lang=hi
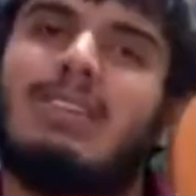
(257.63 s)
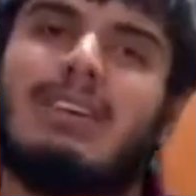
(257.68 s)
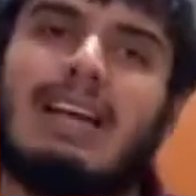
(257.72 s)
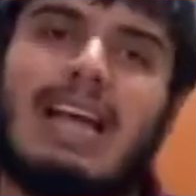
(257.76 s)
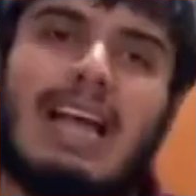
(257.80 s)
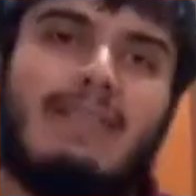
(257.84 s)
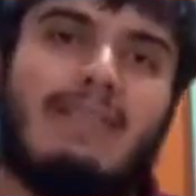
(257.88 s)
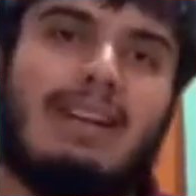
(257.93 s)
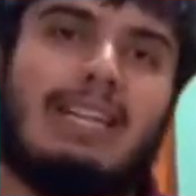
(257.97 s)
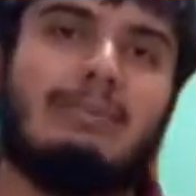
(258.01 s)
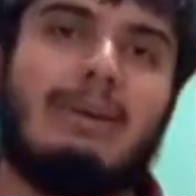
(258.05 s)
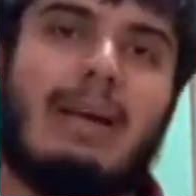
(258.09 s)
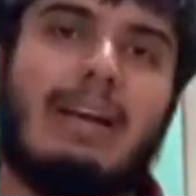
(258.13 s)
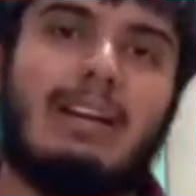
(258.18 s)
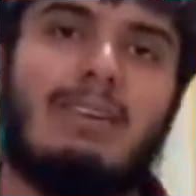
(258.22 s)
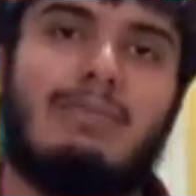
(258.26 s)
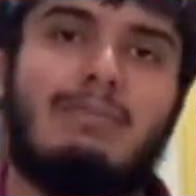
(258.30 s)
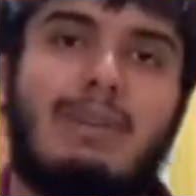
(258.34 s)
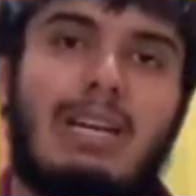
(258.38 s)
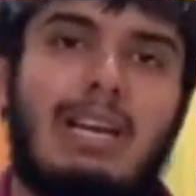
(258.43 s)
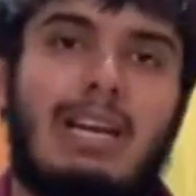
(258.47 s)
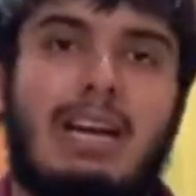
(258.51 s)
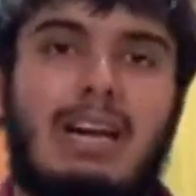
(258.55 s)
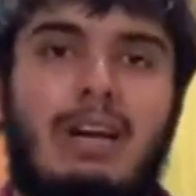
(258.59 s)
तक एवरेज
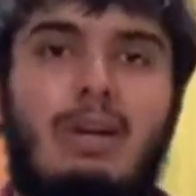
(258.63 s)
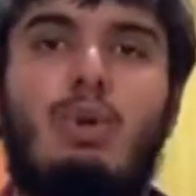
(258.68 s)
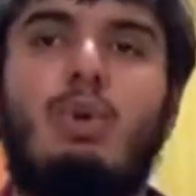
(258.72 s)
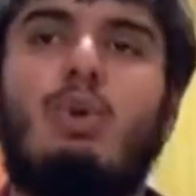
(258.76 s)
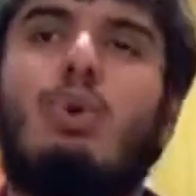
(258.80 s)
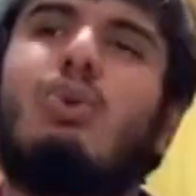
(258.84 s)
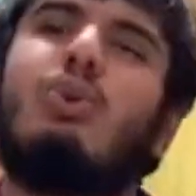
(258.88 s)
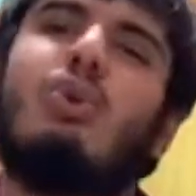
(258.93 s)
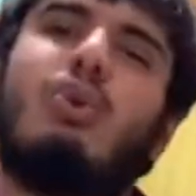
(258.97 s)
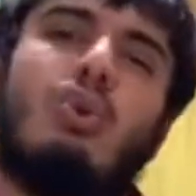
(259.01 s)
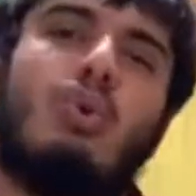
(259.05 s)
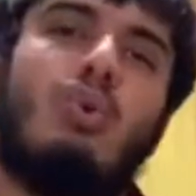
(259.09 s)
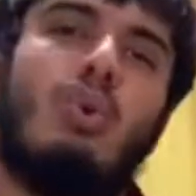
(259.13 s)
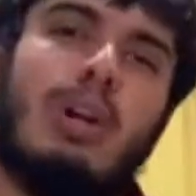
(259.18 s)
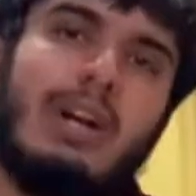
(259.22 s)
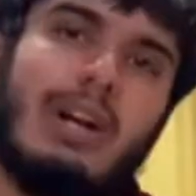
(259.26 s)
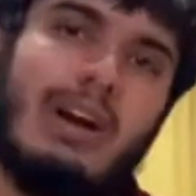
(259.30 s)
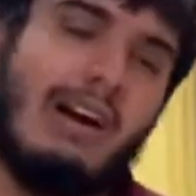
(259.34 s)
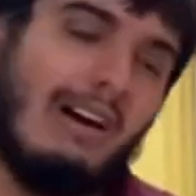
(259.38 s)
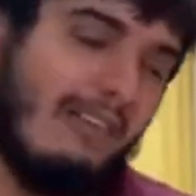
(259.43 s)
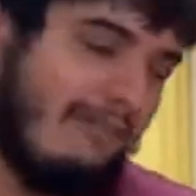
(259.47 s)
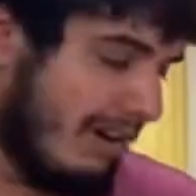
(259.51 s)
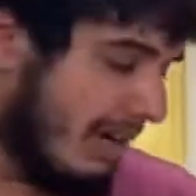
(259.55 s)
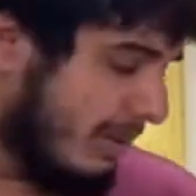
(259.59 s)
बैकअप मिलेगा टू टू टू एंड
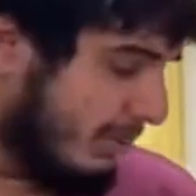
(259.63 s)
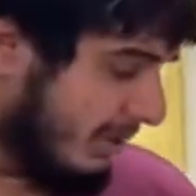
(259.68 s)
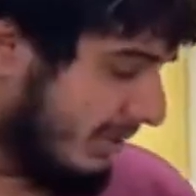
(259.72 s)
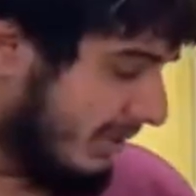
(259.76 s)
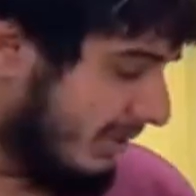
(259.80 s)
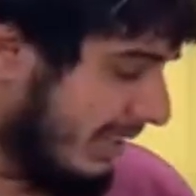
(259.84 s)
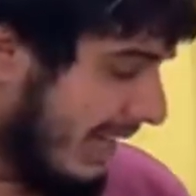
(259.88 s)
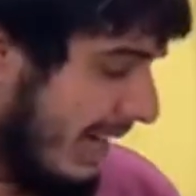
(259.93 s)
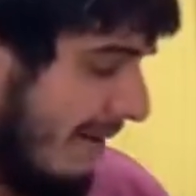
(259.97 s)
हाफ आवर्स